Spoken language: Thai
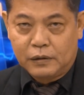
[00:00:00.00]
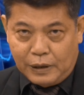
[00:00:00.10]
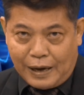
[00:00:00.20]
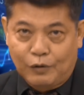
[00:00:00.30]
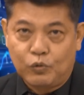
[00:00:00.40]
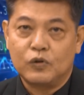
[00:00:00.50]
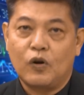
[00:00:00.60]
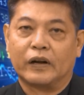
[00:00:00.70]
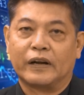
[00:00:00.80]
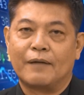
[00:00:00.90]
ตลาดหุ้น
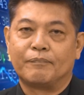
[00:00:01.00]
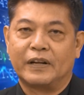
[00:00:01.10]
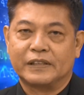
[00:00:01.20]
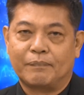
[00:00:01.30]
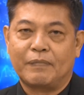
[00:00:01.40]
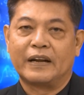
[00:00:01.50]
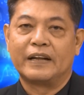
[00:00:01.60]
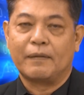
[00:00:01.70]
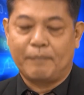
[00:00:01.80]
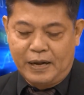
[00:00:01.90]
ก่อนครับในสัปดาห์
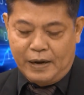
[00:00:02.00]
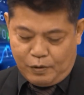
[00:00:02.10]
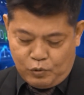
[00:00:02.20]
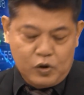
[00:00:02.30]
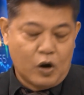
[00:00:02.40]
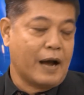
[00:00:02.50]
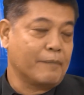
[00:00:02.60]
นี้จะเป็นยังไงคุณจอครับ